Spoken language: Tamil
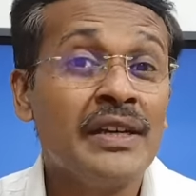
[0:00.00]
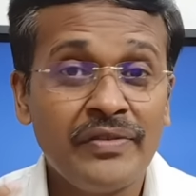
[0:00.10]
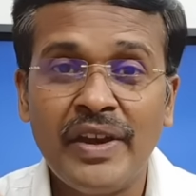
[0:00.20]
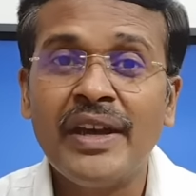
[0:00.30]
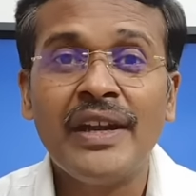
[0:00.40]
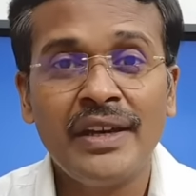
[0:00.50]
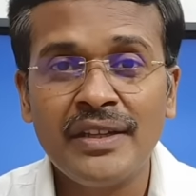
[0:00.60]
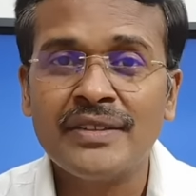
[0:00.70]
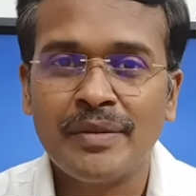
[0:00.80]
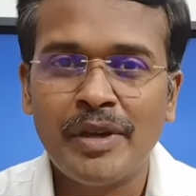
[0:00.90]
வேறு எந்த
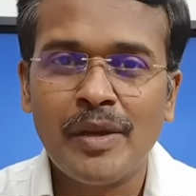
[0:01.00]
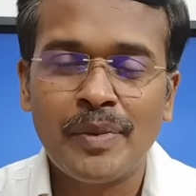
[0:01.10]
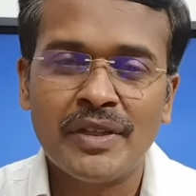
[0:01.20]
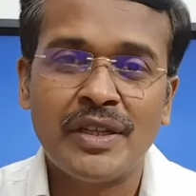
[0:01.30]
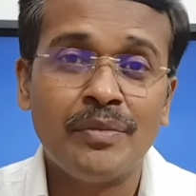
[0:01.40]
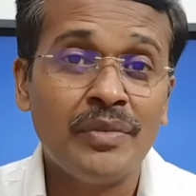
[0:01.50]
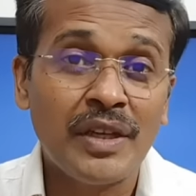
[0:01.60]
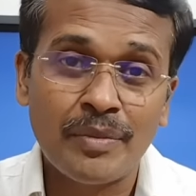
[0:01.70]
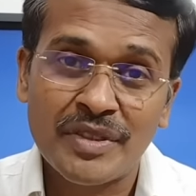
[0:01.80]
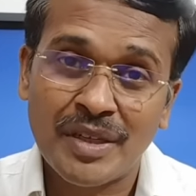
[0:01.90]
சமையல் பாத்திரம்
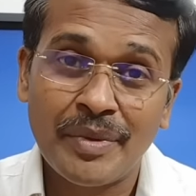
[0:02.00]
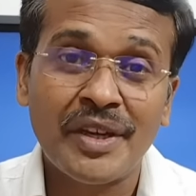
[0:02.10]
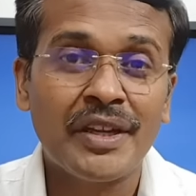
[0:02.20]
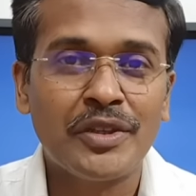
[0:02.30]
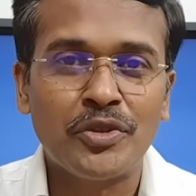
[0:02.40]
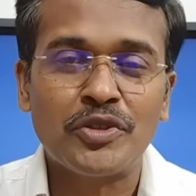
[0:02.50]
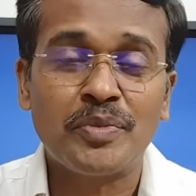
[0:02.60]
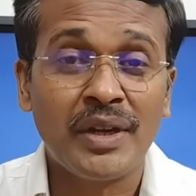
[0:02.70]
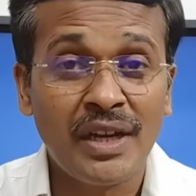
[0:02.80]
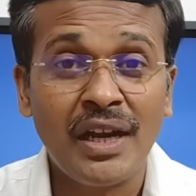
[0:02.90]
நம்ம சமைக்கிறதுக்கு யூஸ்
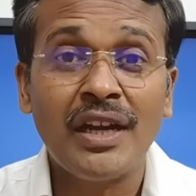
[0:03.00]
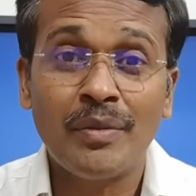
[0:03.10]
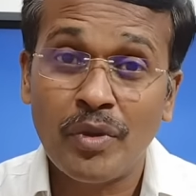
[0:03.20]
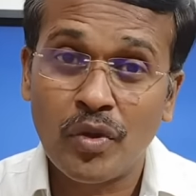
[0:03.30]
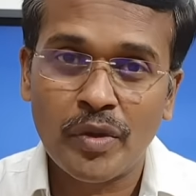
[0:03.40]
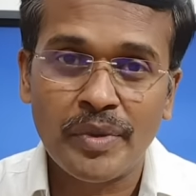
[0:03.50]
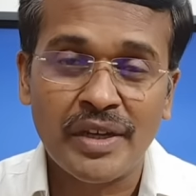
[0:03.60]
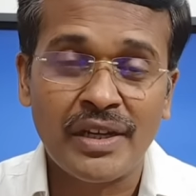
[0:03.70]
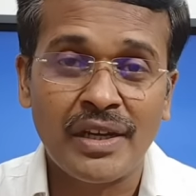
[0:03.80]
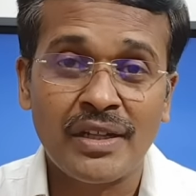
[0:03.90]
பண்ணால் நம்ம
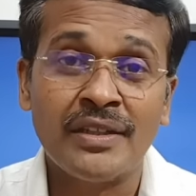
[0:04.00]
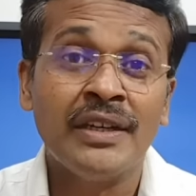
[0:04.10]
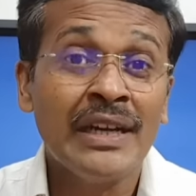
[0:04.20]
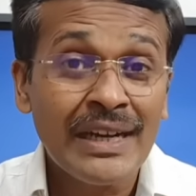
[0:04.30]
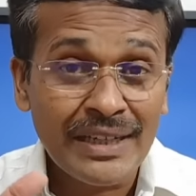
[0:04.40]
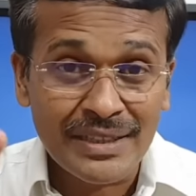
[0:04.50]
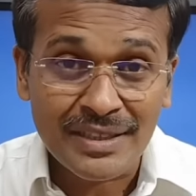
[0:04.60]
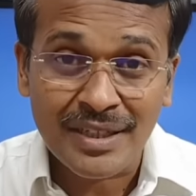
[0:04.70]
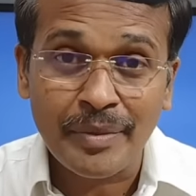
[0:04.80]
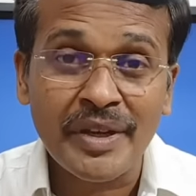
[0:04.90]
உடம்புக்கு நல்லது இந்த
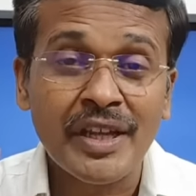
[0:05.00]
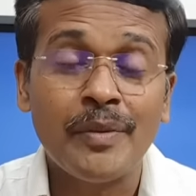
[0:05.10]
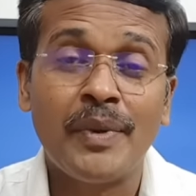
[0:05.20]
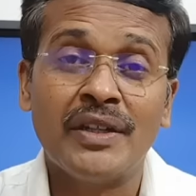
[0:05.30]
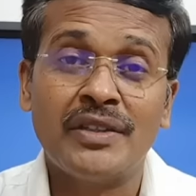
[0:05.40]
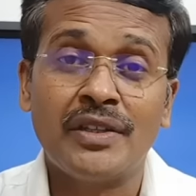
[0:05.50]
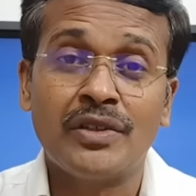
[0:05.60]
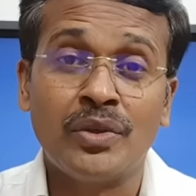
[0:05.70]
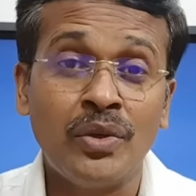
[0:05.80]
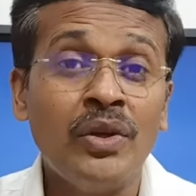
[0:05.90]
சமைக்கிற
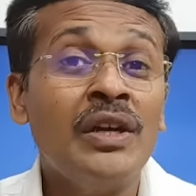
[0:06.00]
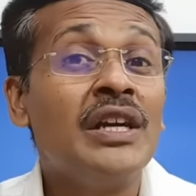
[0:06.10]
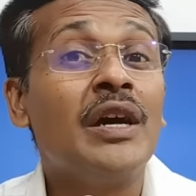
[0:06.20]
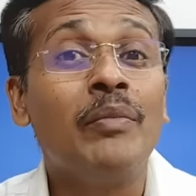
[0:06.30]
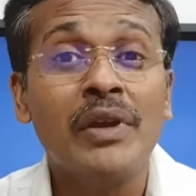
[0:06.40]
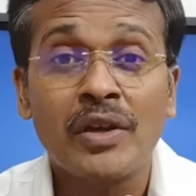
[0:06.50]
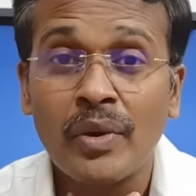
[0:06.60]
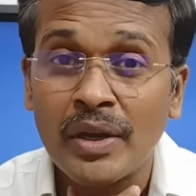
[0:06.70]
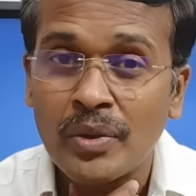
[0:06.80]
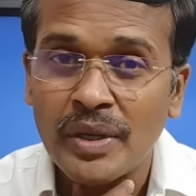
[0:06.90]
பாத்திரத்துக்கும் நம்மளுக்கு
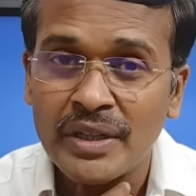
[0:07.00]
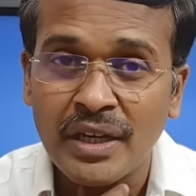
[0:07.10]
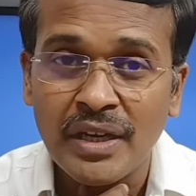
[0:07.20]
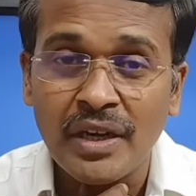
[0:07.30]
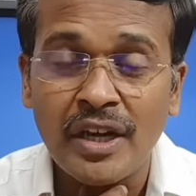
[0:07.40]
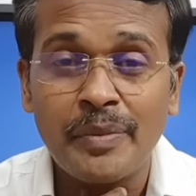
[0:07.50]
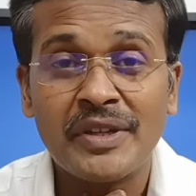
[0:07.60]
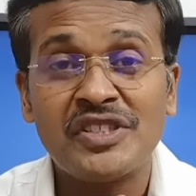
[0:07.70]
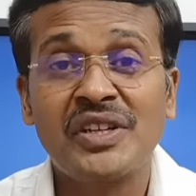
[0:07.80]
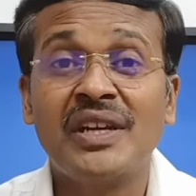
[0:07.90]
வரக்கூடிய தைராய்டு
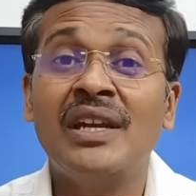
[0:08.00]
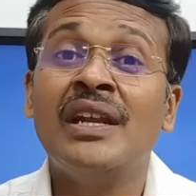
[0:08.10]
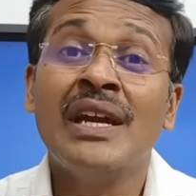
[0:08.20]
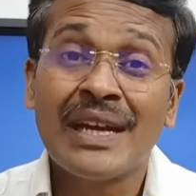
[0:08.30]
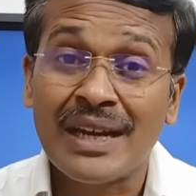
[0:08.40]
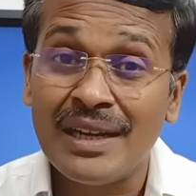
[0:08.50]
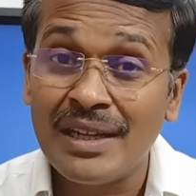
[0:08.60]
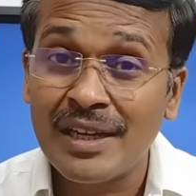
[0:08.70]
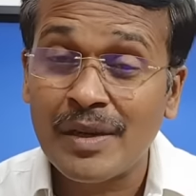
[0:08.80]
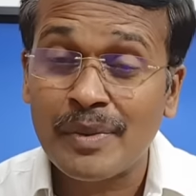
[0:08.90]
பிரச்சனைகள்
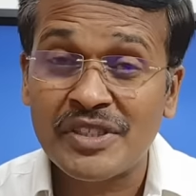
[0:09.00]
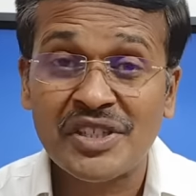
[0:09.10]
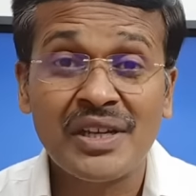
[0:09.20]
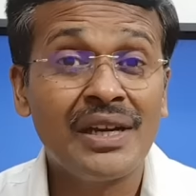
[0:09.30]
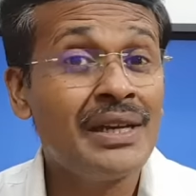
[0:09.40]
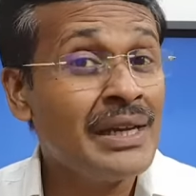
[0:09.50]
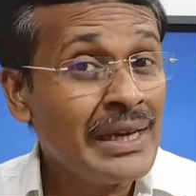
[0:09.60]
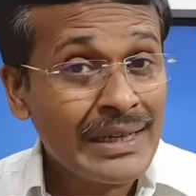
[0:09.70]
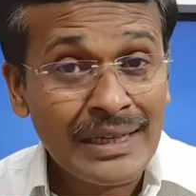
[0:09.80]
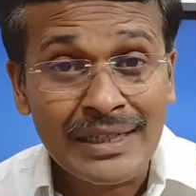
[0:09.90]
கல்லீரல் பிரச்சனைகள்
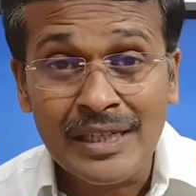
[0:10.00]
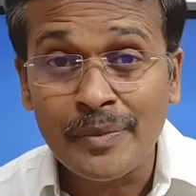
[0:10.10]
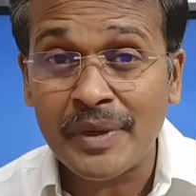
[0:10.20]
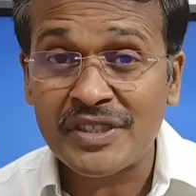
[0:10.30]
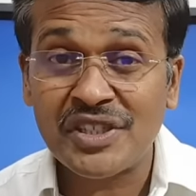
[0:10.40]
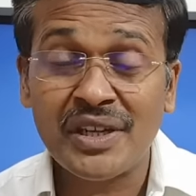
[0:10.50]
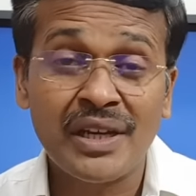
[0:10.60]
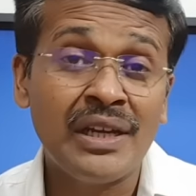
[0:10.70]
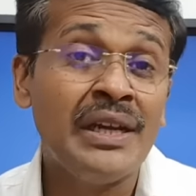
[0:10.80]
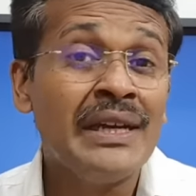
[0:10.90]
கிட்னி
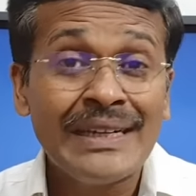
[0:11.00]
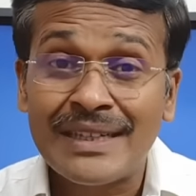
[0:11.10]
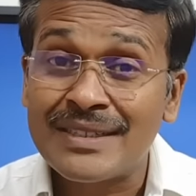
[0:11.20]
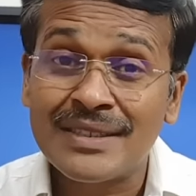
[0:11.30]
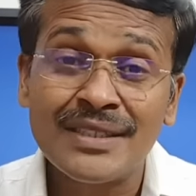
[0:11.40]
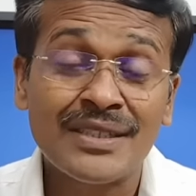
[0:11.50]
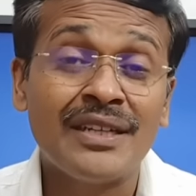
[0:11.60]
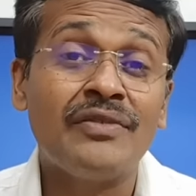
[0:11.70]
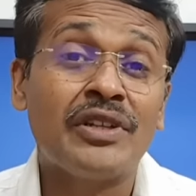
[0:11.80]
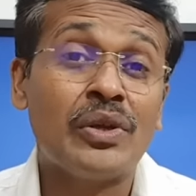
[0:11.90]
பிரச்சனைகள்
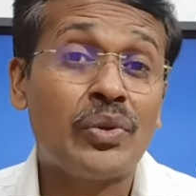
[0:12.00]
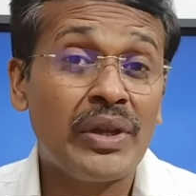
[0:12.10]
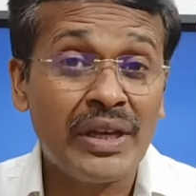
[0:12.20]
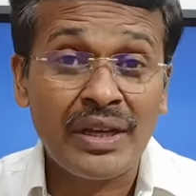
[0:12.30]
டெஸ்டிஸ்னு சொல்லக்கூடிய